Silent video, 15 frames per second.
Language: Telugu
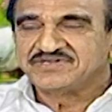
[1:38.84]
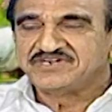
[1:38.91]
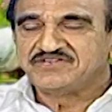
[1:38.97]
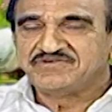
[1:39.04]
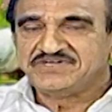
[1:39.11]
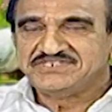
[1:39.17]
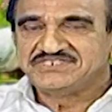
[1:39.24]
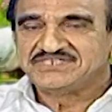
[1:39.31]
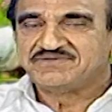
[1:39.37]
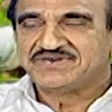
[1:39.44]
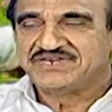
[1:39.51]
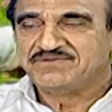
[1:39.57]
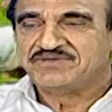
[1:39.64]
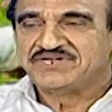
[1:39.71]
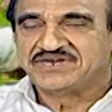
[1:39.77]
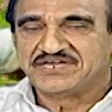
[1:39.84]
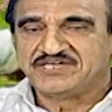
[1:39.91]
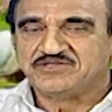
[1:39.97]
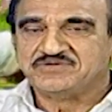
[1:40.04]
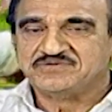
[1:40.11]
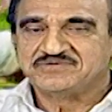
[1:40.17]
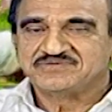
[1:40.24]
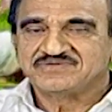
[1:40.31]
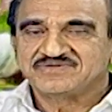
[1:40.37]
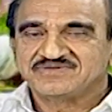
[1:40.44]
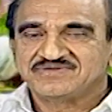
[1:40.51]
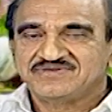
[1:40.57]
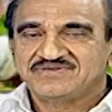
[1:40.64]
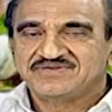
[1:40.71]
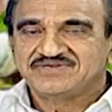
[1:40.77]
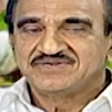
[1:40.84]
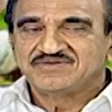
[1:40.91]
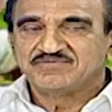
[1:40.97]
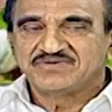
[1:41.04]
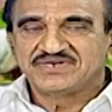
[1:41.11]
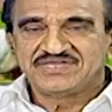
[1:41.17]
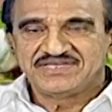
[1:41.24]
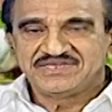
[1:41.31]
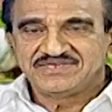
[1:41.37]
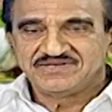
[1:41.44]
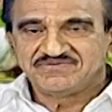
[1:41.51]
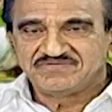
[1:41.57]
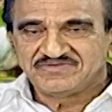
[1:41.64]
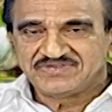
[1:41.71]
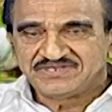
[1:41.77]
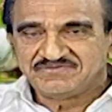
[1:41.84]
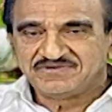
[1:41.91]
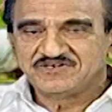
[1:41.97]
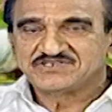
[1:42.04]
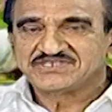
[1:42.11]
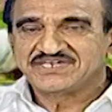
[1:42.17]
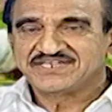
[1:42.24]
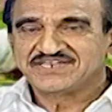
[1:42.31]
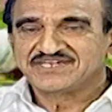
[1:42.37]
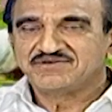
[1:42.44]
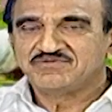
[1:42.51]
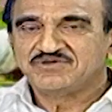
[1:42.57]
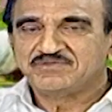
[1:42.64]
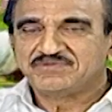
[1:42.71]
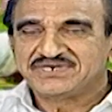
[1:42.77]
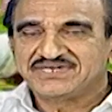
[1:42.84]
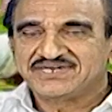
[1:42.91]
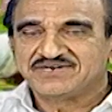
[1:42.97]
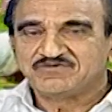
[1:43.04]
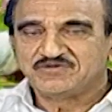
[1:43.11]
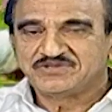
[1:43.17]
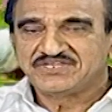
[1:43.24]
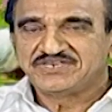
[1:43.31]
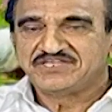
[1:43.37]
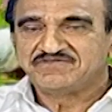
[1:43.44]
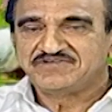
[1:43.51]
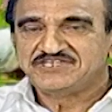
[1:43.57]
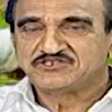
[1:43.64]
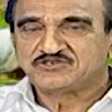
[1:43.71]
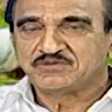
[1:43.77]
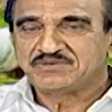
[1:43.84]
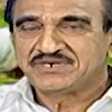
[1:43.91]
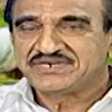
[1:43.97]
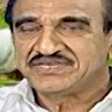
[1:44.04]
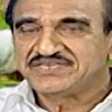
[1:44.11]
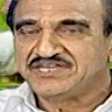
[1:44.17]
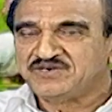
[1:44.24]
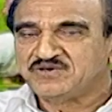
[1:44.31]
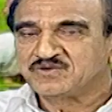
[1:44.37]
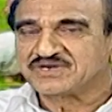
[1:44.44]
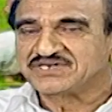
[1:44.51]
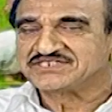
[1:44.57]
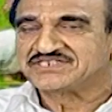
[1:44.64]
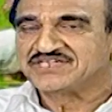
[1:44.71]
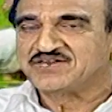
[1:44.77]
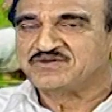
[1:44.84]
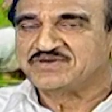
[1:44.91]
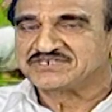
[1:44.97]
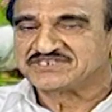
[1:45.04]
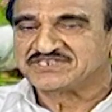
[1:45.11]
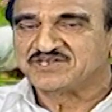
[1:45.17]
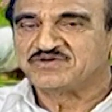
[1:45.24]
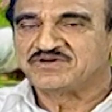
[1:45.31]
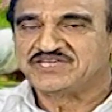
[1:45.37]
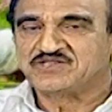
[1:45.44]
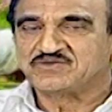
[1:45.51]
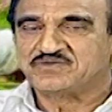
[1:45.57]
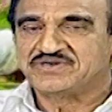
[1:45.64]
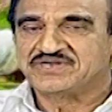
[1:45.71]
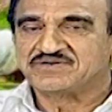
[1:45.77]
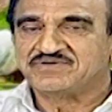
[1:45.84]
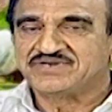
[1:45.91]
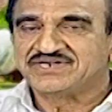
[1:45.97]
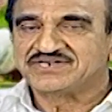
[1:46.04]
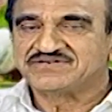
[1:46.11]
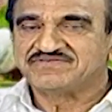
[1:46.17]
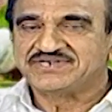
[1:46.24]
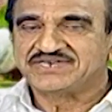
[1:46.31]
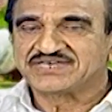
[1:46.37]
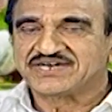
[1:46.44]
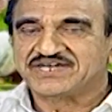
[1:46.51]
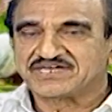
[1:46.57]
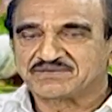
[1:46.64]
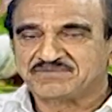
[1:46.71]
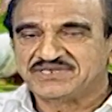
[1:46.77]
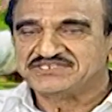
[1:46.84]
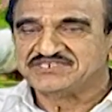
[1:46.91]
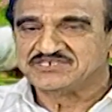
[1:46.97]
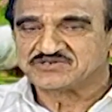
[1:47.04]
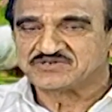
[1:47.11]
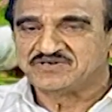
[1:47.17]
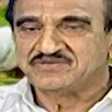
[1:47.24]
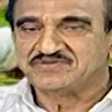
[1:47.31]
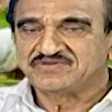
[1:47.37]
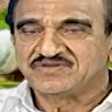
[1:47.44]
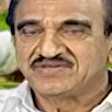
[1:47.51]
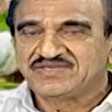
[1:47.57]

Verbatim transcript: నిర్వహించేవాడే మరి రైతు మరి ఈ వ్యవసాయ రంగం లోపల వృత్తి గట్రా ఎన్నో కష్టాలు నష్టాలు రైతుకుండా కూడా అటువంటి కార్యక్రమాన్ని చేస్తున్నాడు